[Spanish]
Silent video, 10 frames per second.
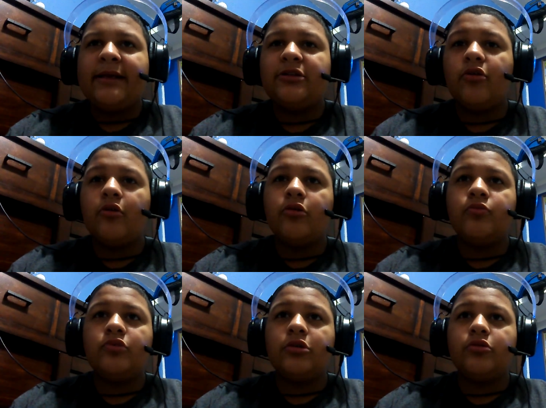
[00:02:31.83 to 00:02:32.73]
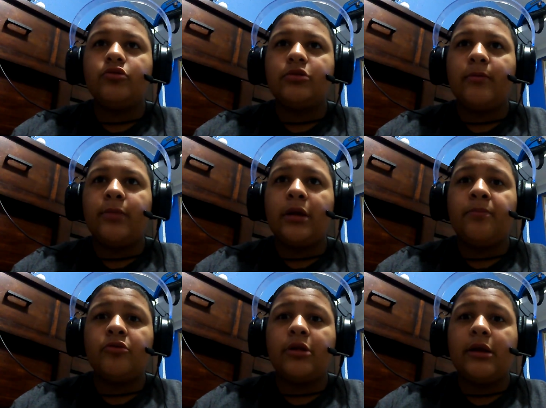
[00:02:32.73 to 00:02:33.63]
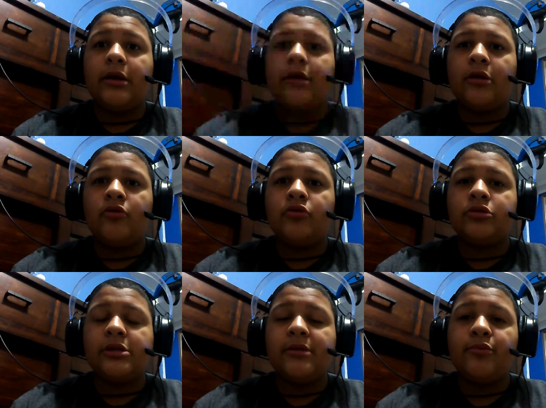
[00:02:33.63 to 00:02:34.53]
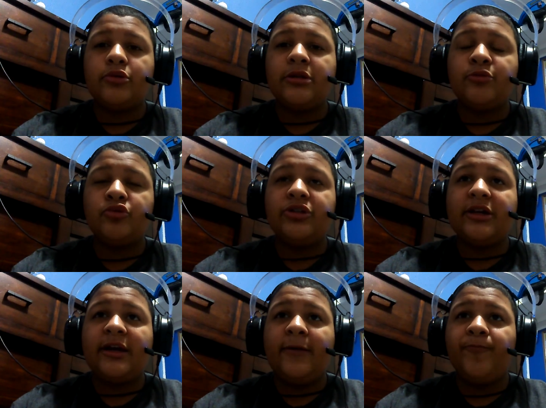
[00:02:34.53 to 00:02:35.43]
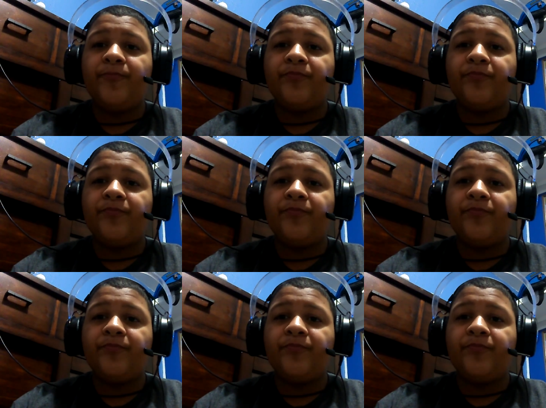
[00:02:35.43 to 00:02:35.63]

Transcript: que es lo que los músicos usan para poner los libros de música,